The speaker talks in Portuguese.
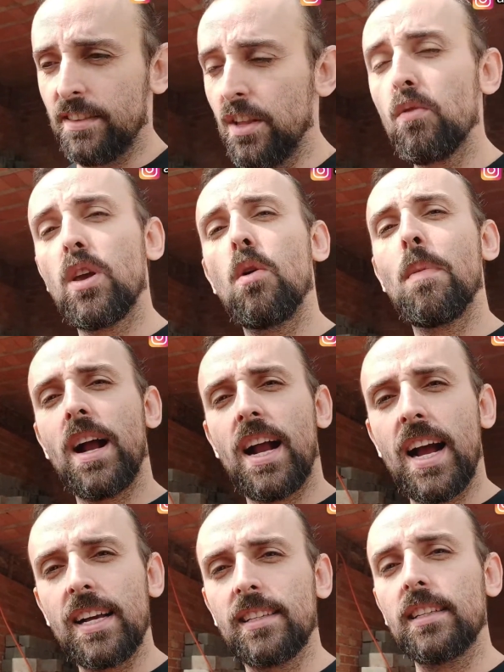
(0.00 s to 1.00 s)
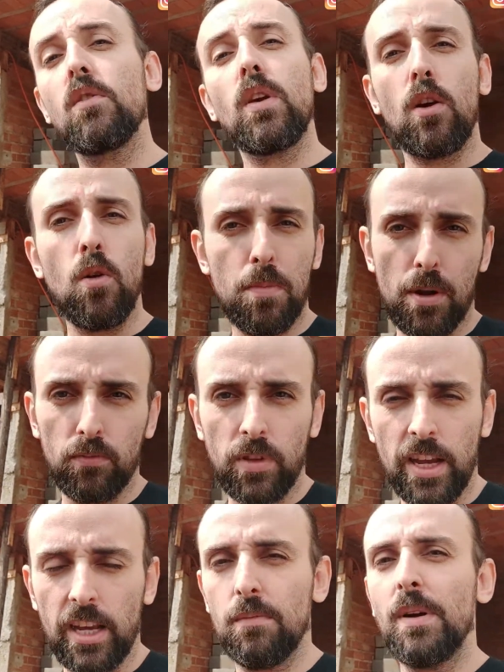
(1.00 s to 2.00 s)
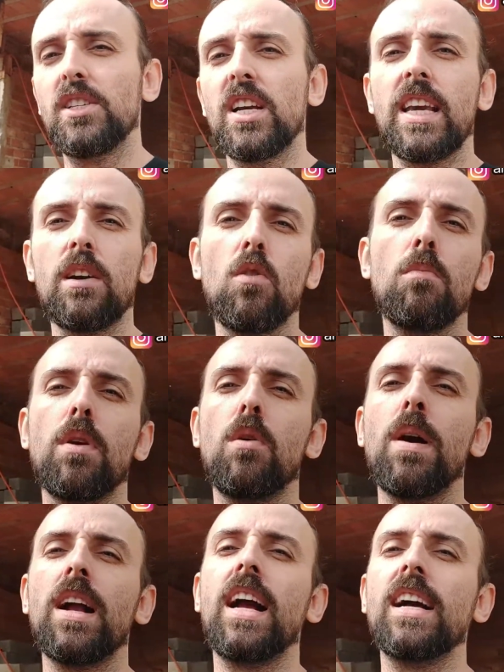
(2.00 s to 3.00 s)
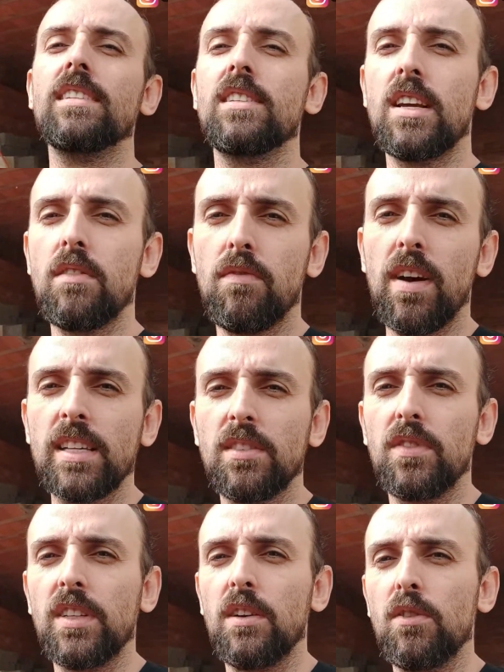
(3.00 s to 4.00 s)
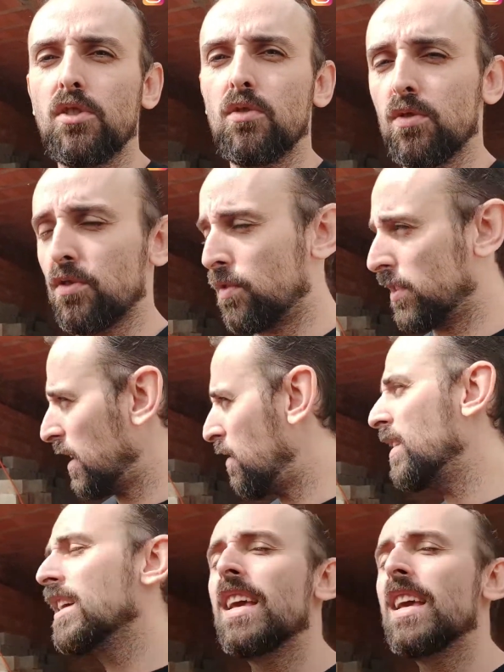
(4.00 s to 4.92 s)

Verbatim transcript: não quer uma casa, não quer comprar um terreno, mas já quer comprar uma casa já em fase final de construção,